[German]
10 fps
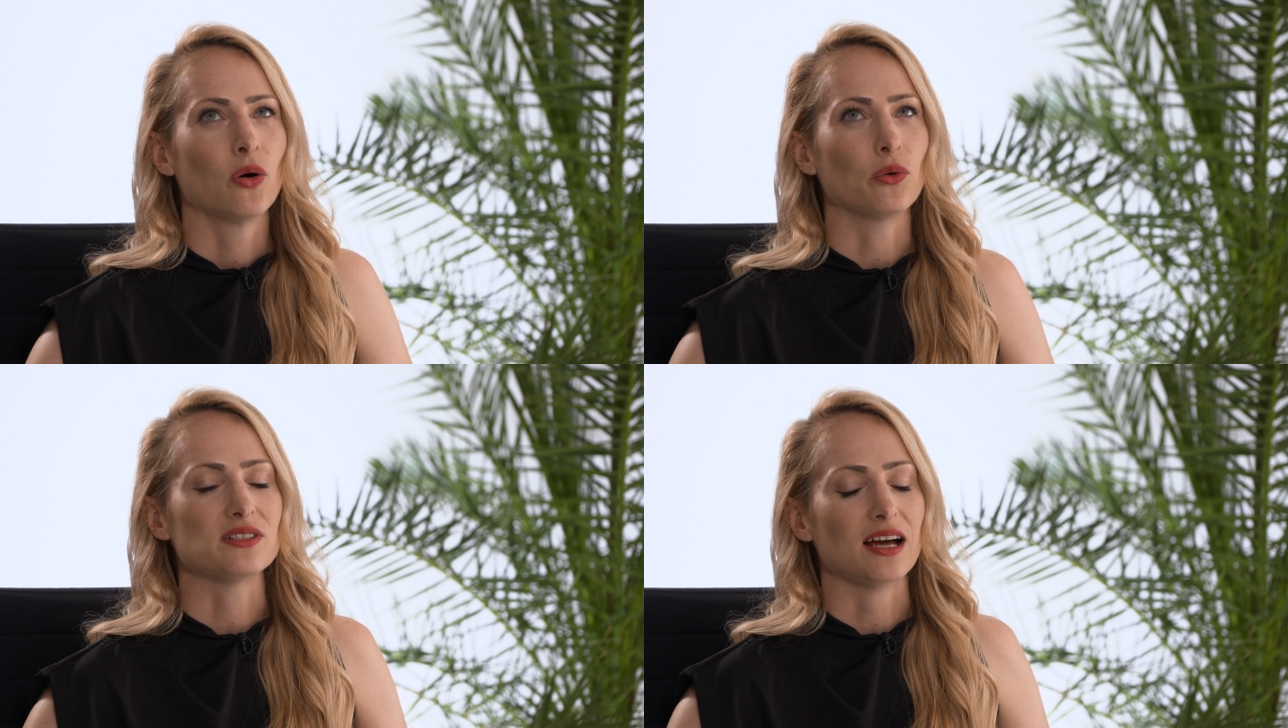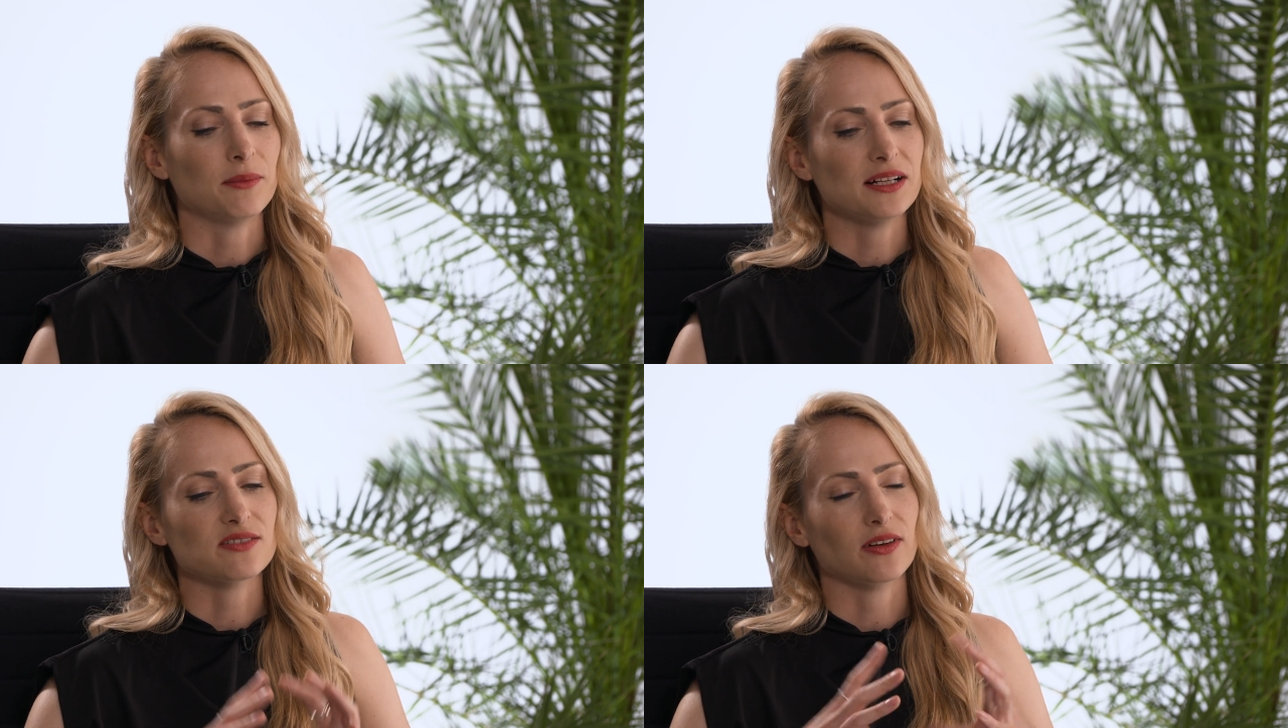Und
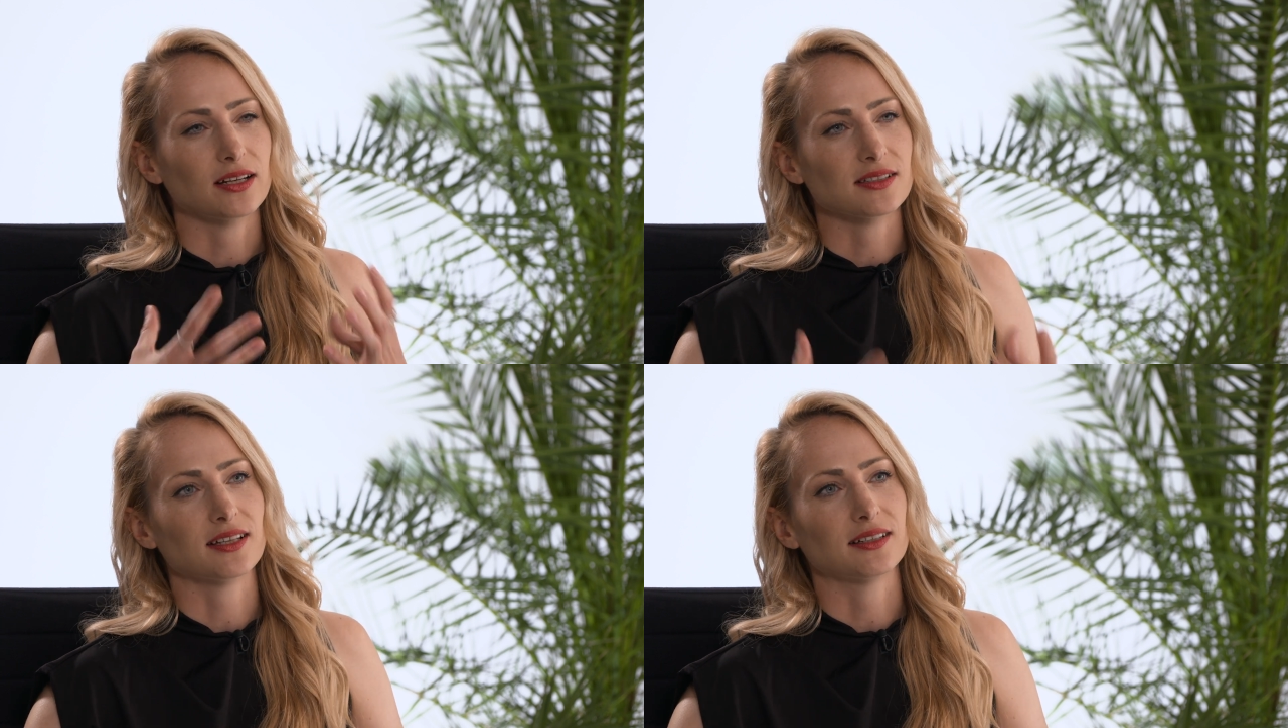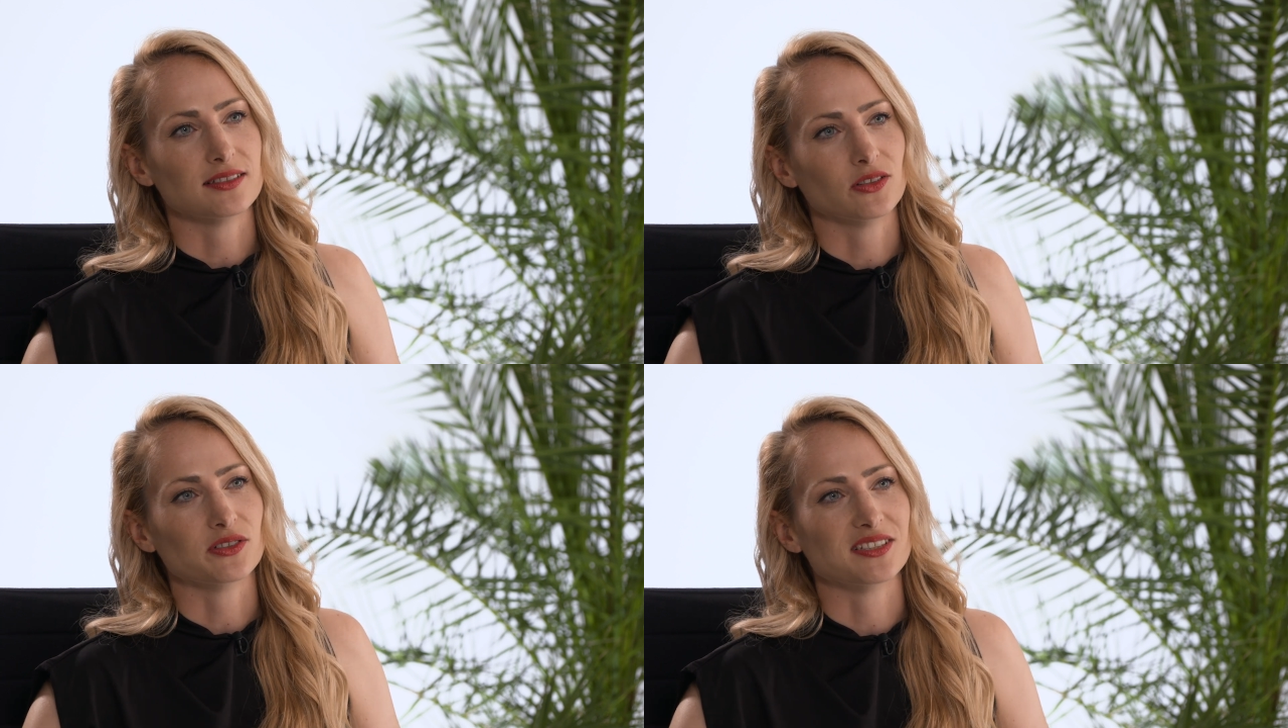damals war das, hat
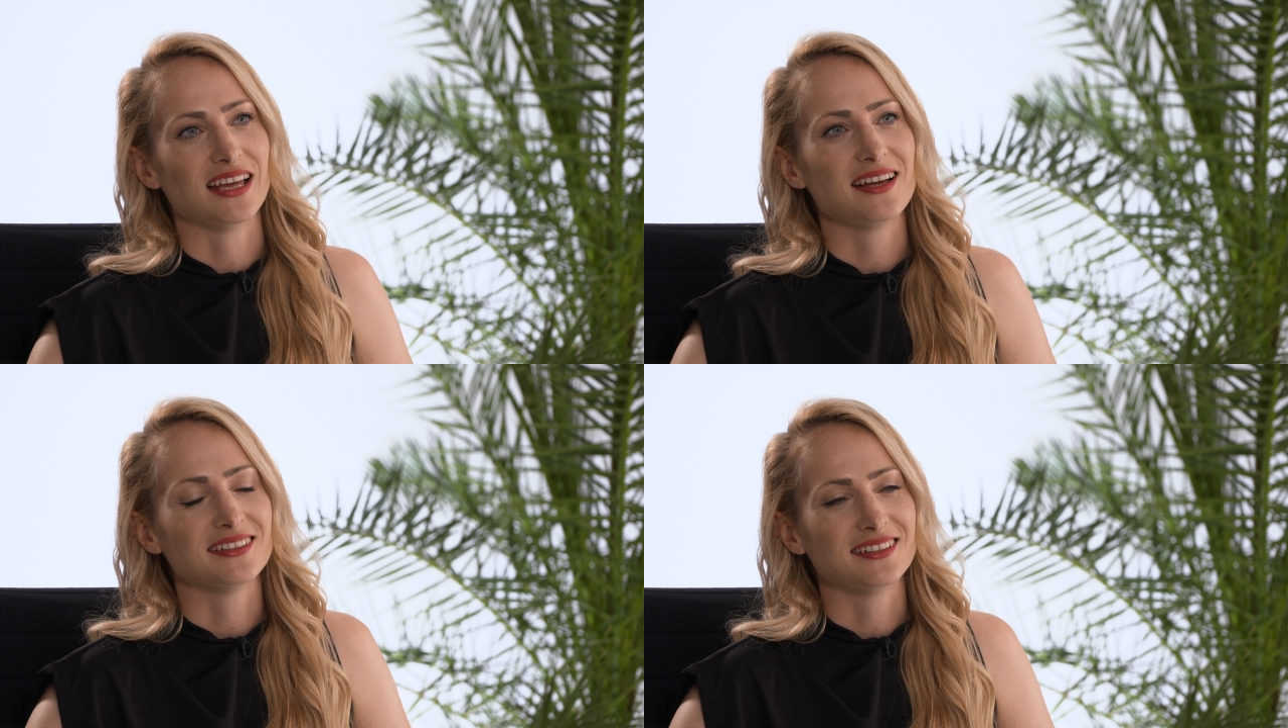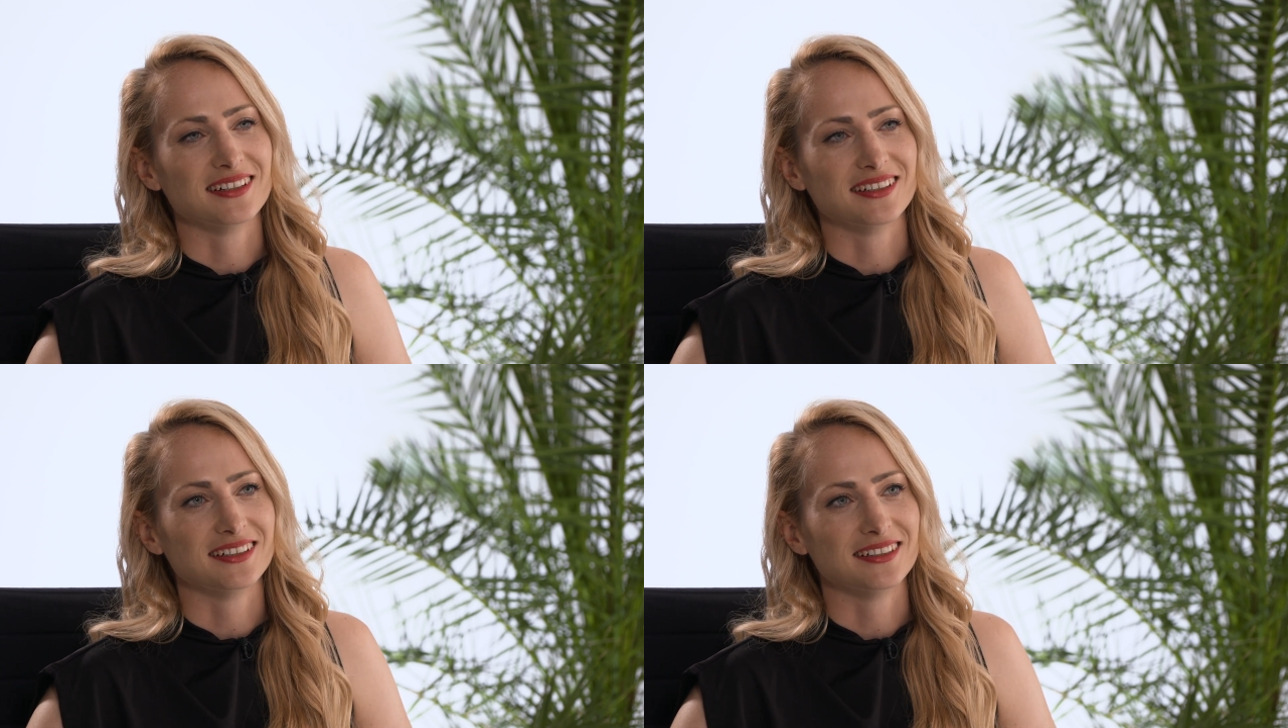das noch sehr in
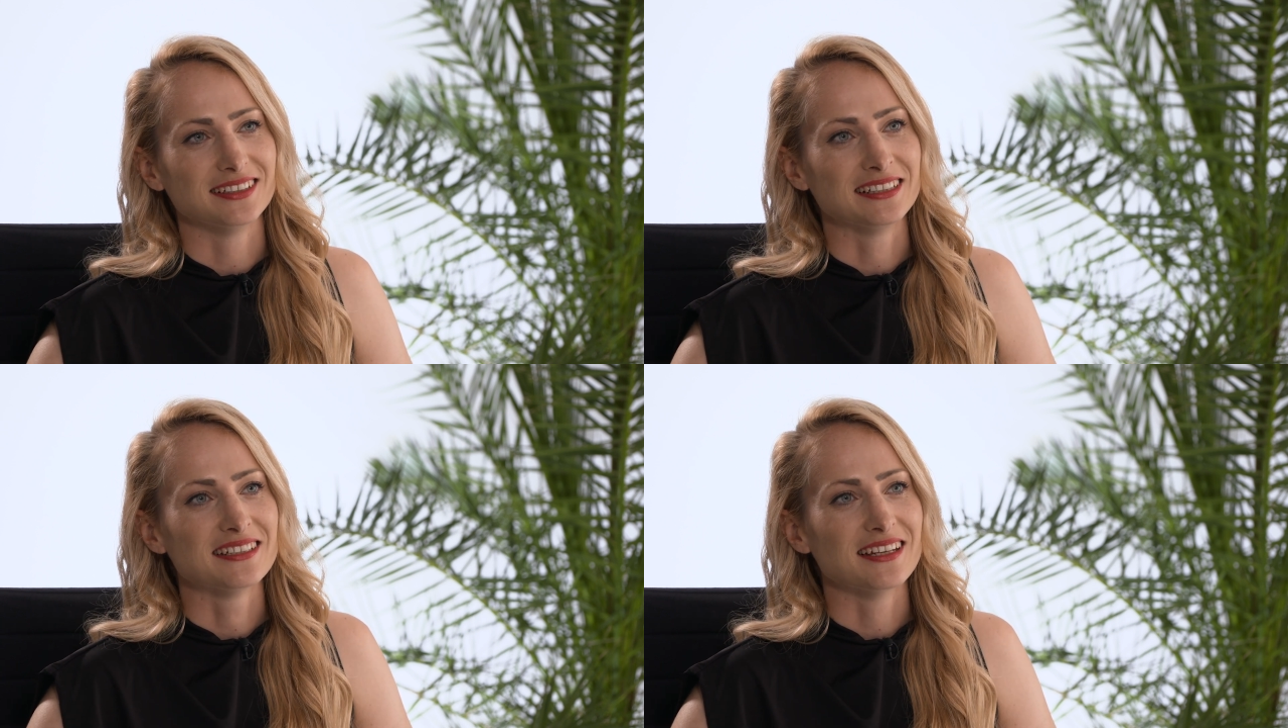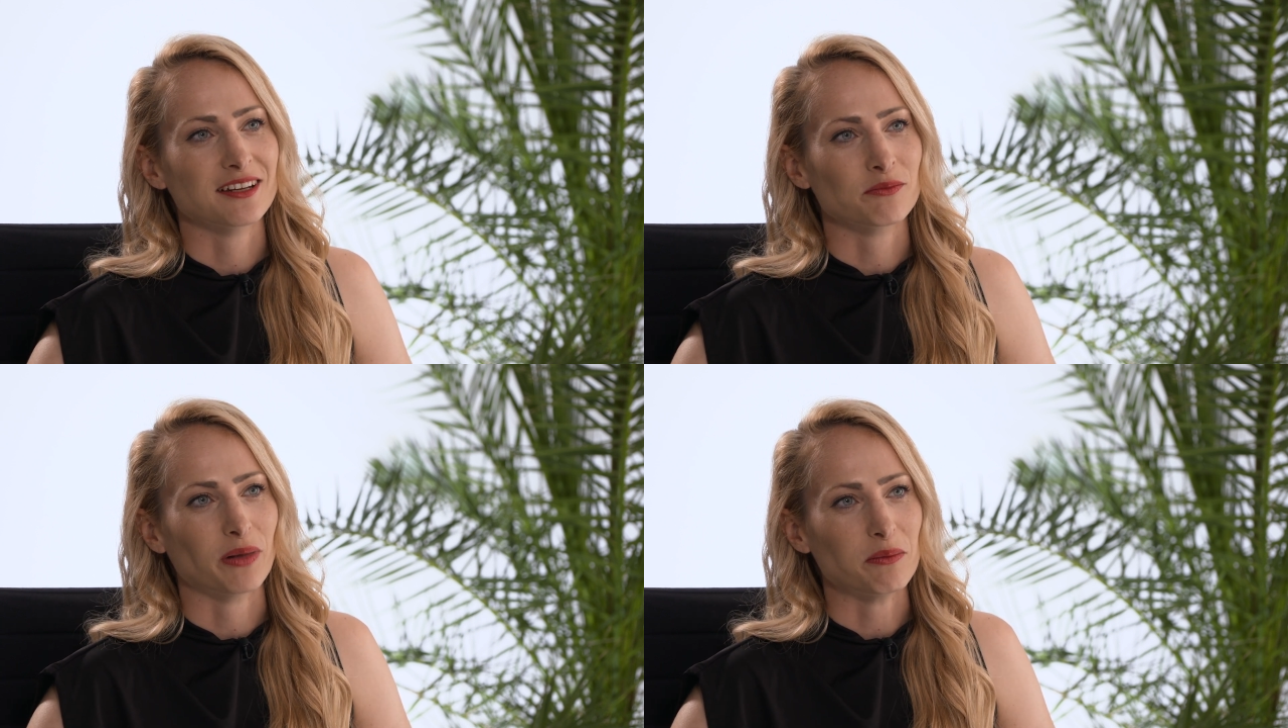einer
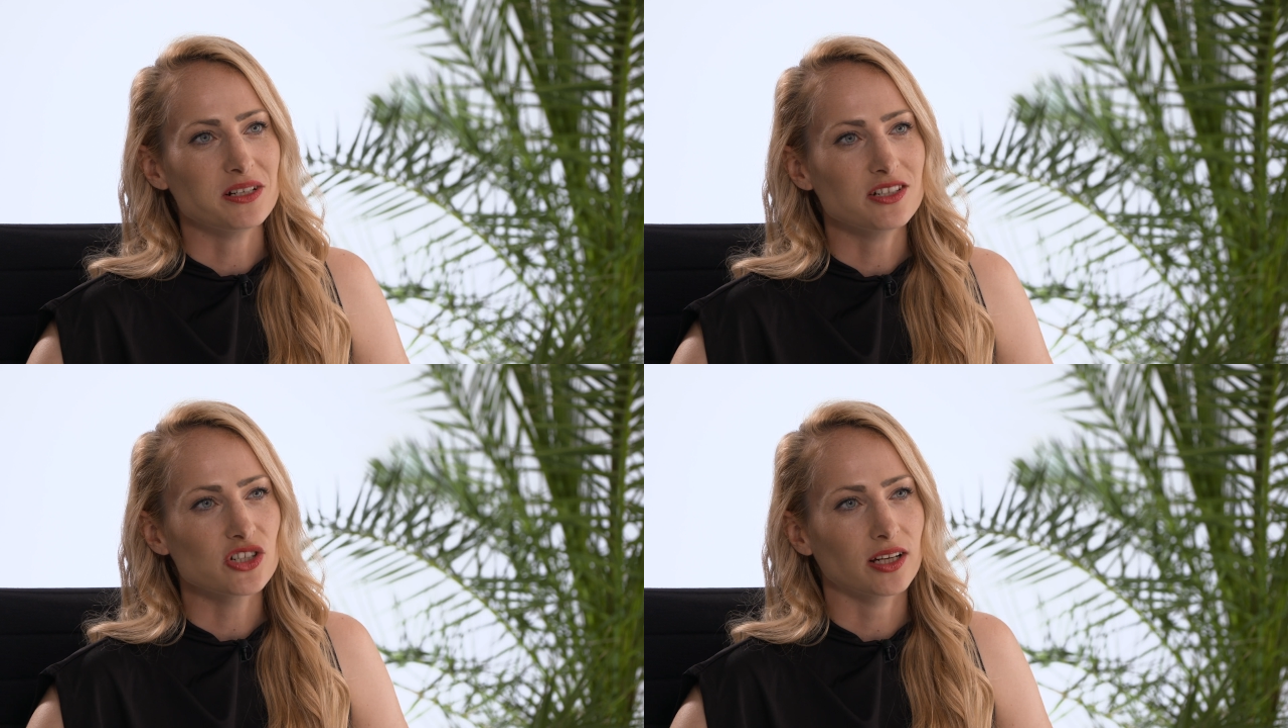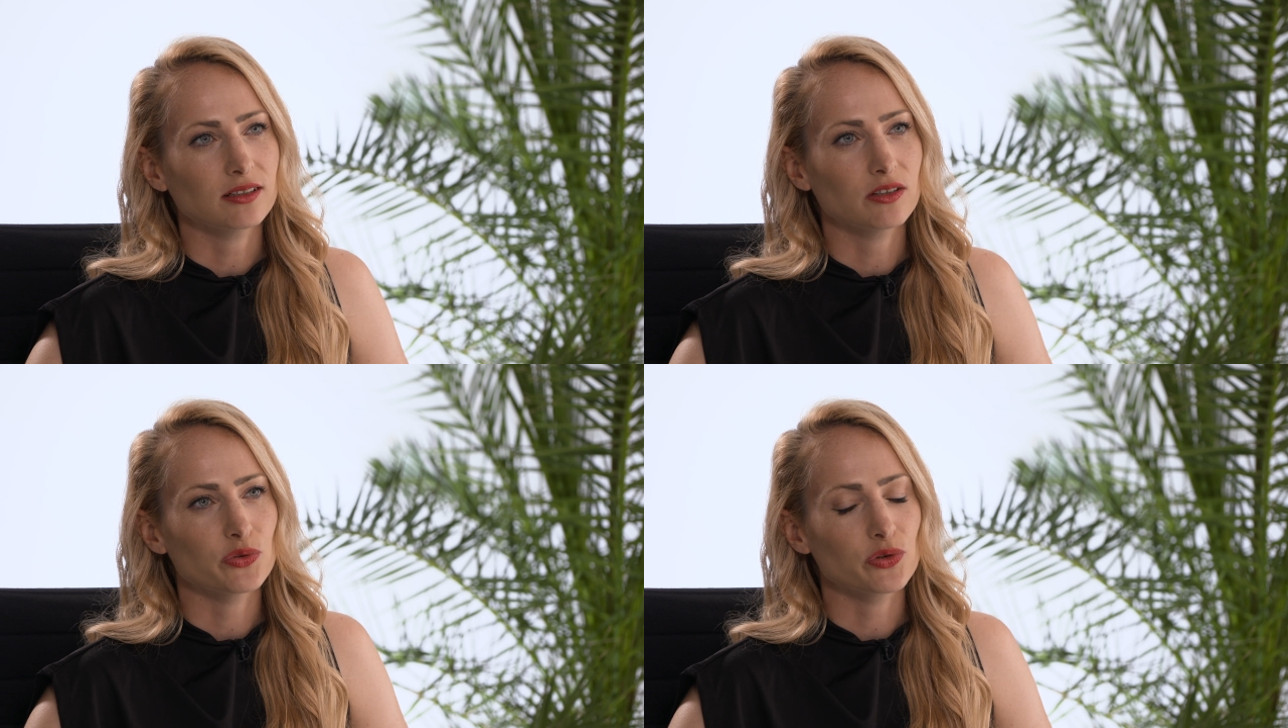elitären Bubble
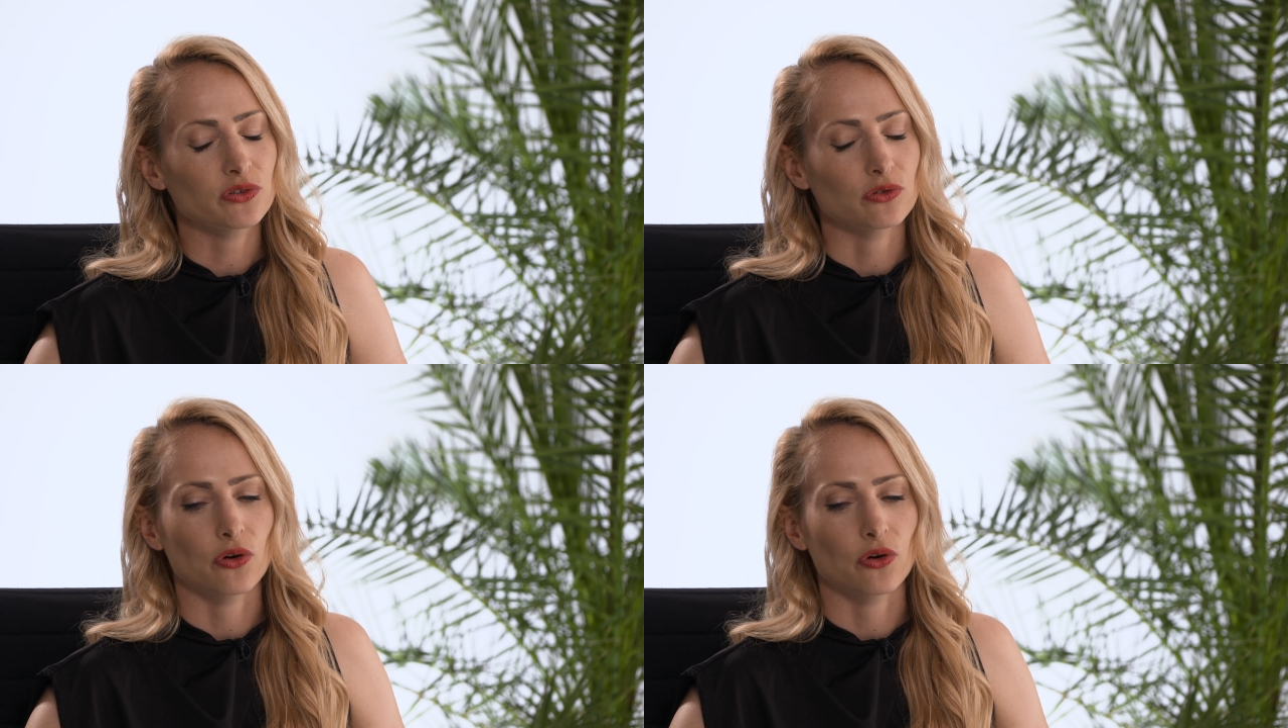stattgefunden.